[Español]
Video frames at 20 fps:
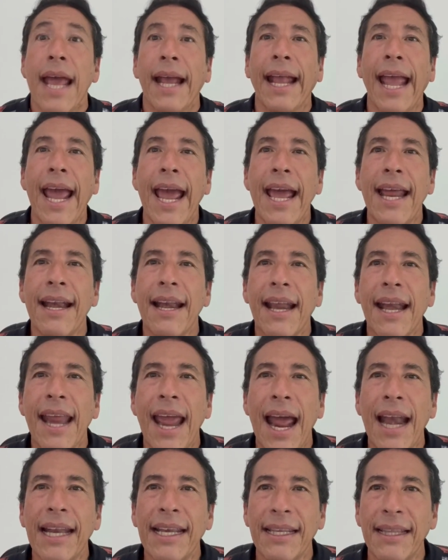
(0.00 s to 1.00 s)
que en
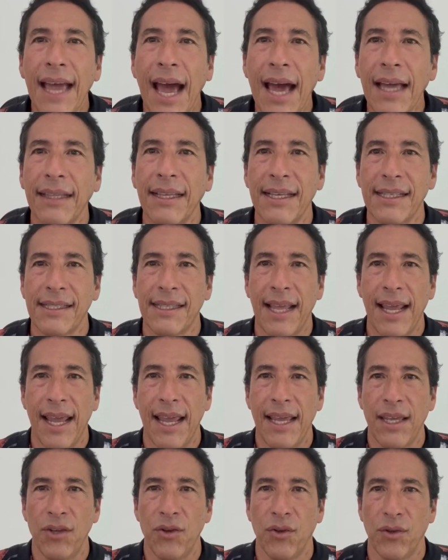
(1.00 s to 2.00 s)
realidad es
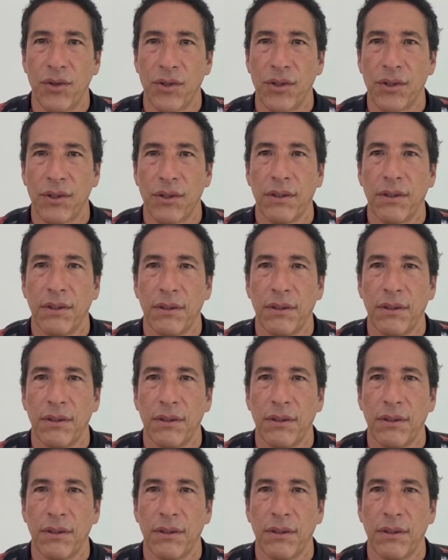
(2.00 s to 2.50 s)
de ellos